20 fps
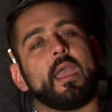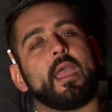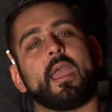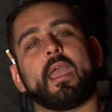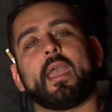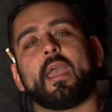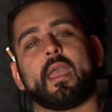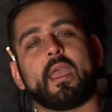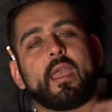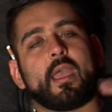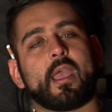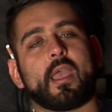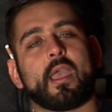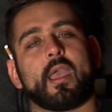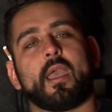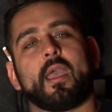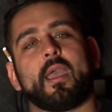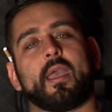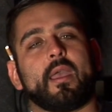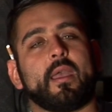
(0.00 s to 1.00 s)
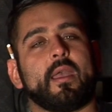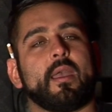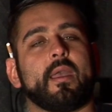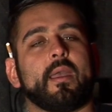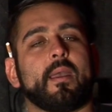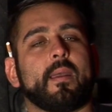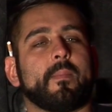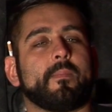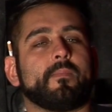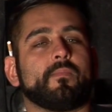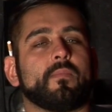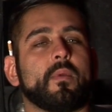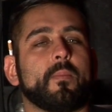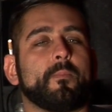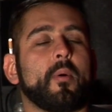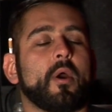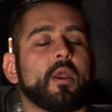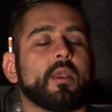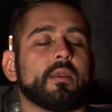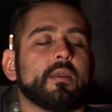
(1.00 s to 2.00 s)
e
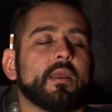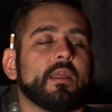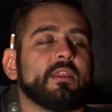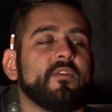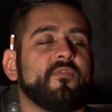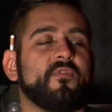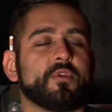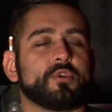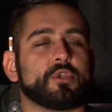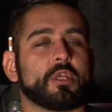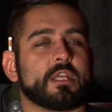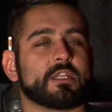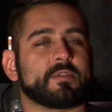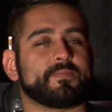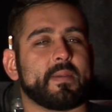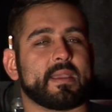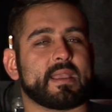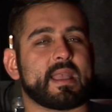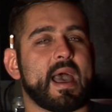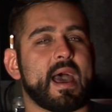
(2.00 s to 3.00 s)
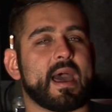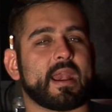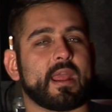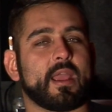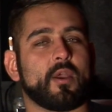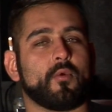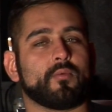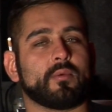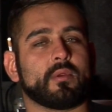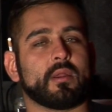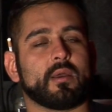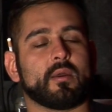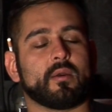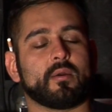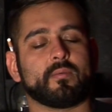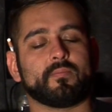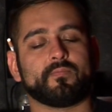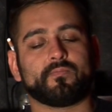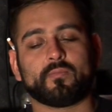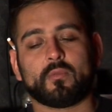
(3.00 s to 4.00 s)
poi è difficile spiegare
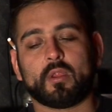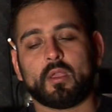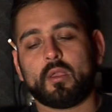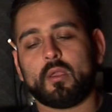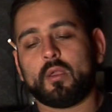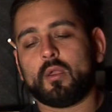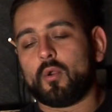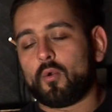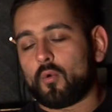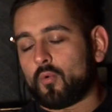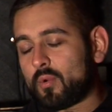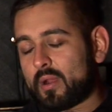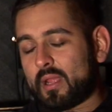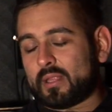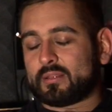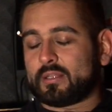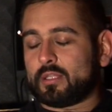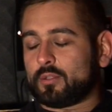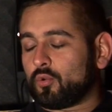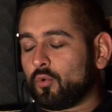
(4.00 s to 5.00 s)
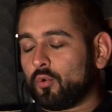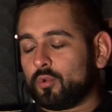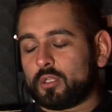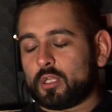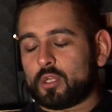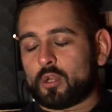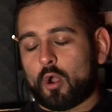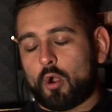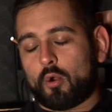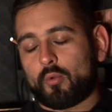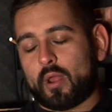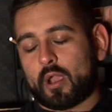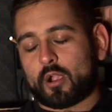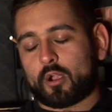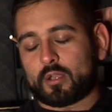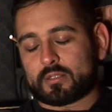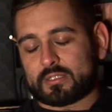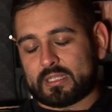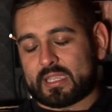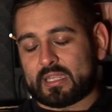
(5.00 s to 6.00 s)
un'attitudine o una
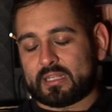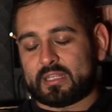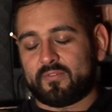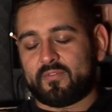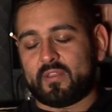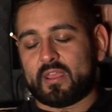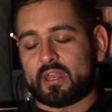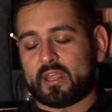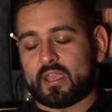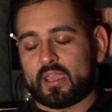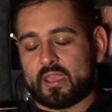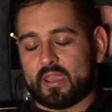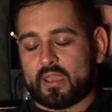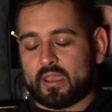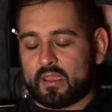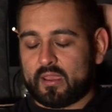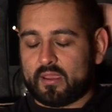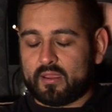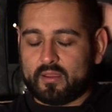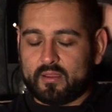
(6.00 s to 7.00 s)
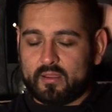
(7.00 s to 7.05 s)
cosa che ti viene